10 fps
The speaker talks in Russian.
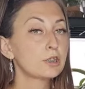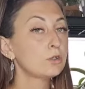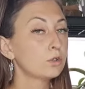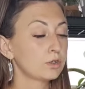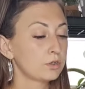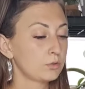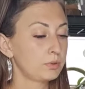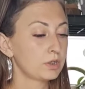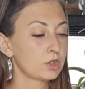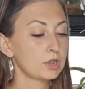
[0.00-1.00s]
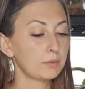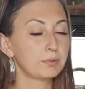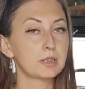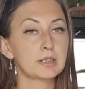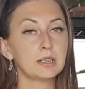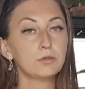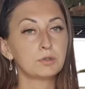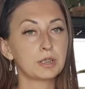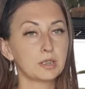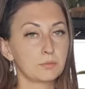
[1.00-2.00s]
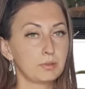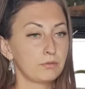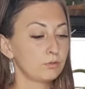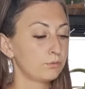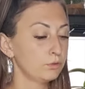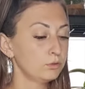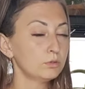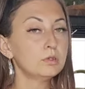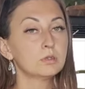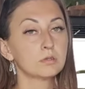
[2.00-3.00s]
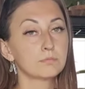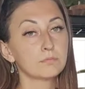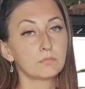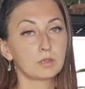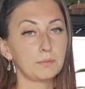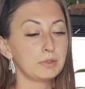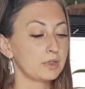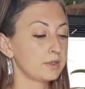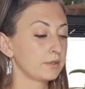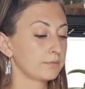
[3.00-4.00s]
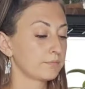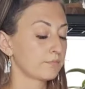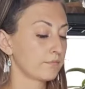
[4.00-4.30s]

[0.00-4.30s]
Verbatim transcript: с легкостью пережила пересадку, я добавлю в воду аминосил.